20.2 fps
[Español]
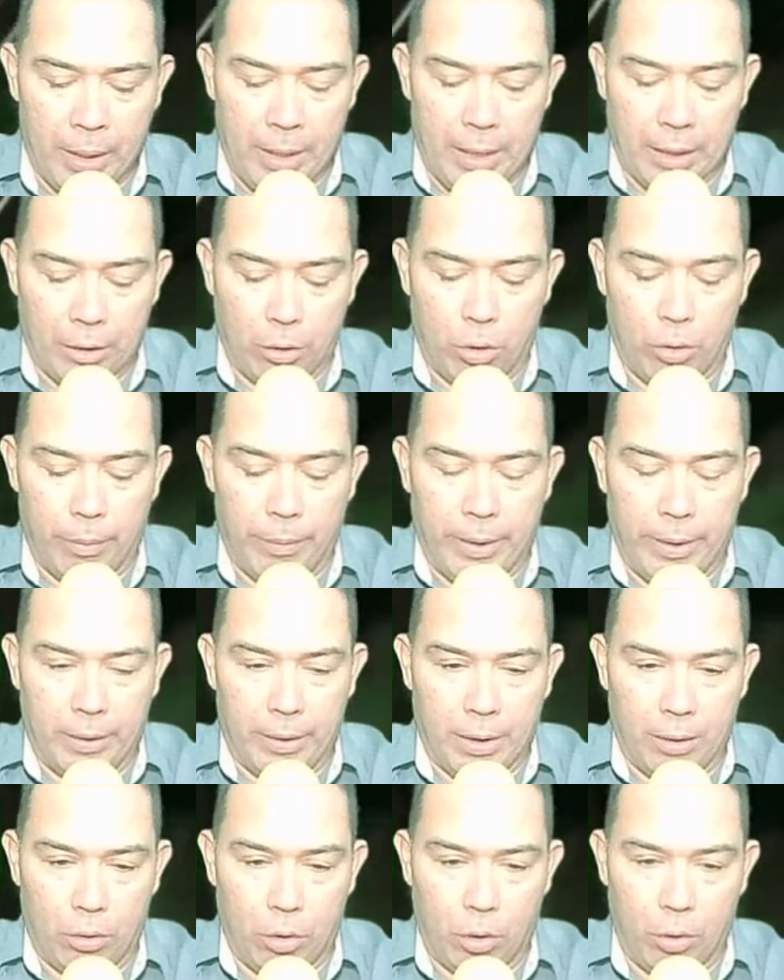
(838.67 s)
la
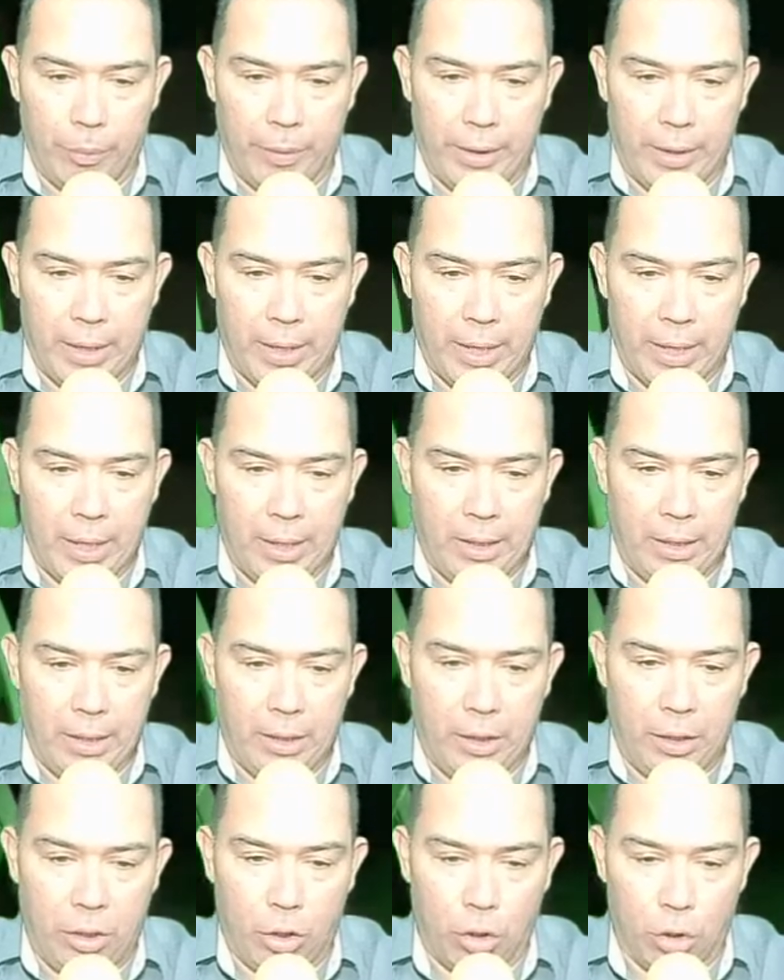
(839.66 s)
tormenta tropical
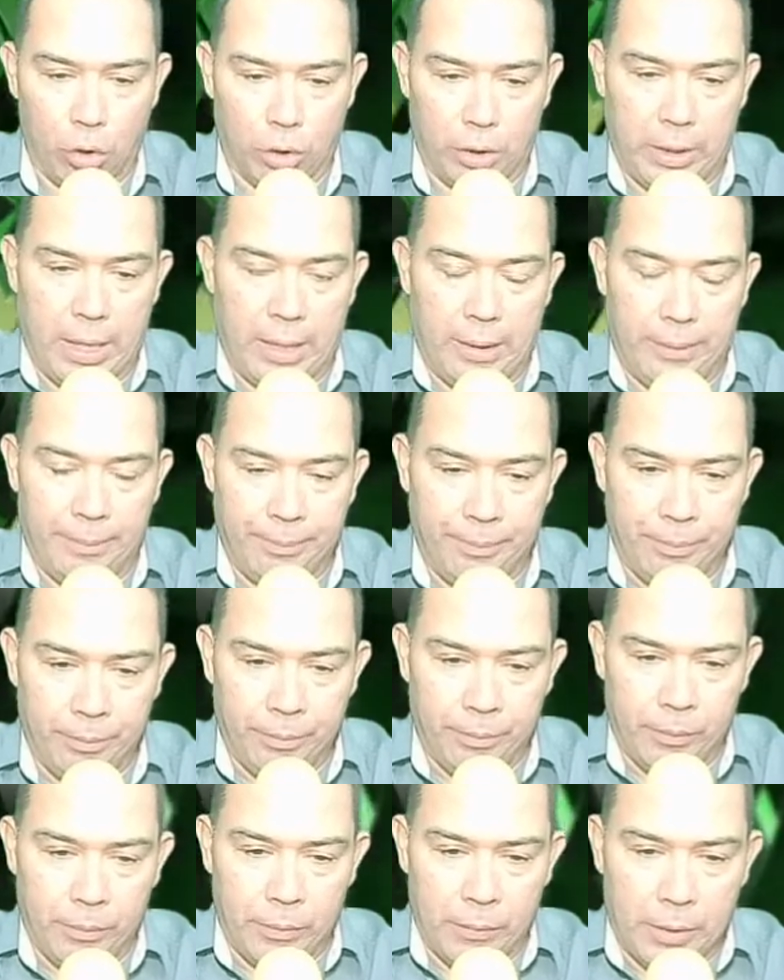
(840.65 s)
Iota.
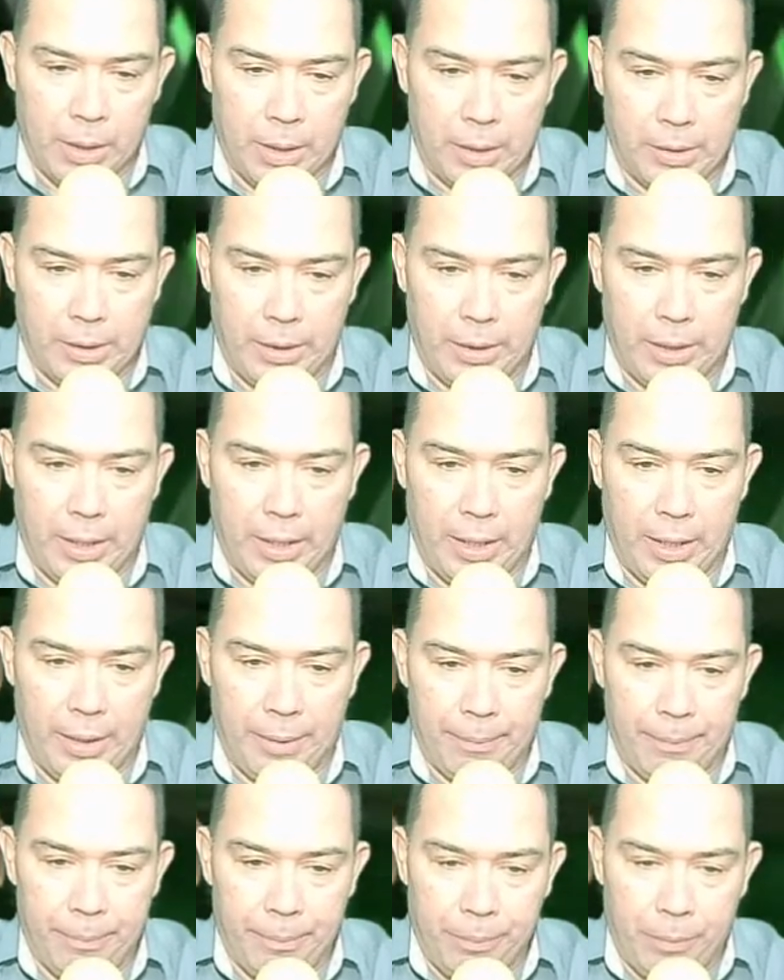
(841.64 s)
Así
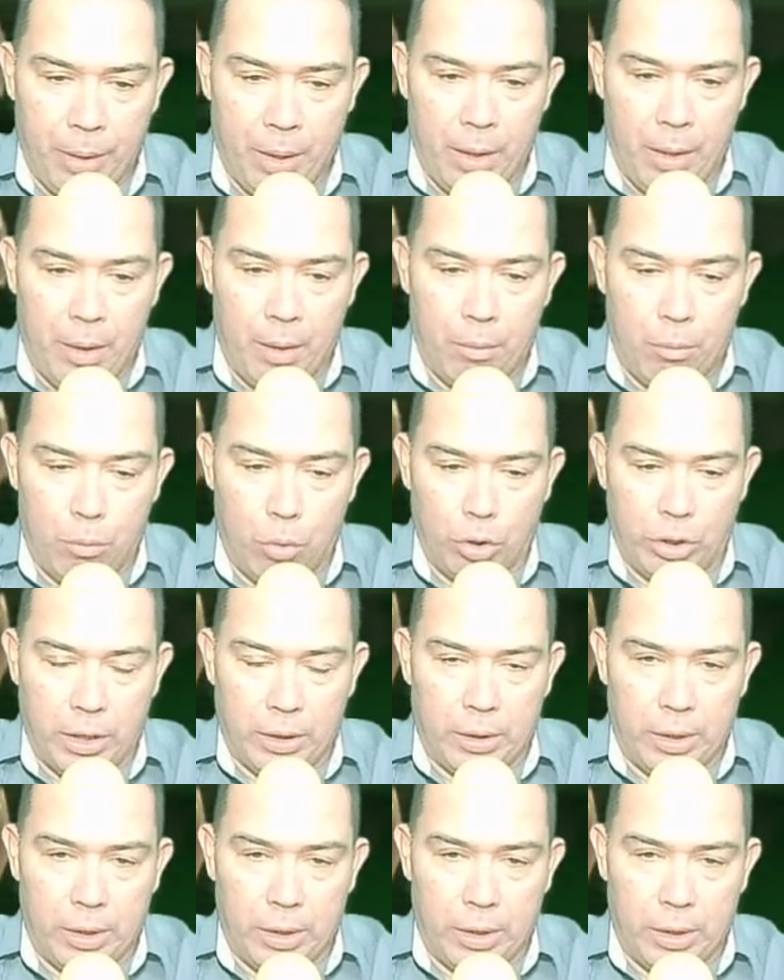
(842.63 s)
que mucha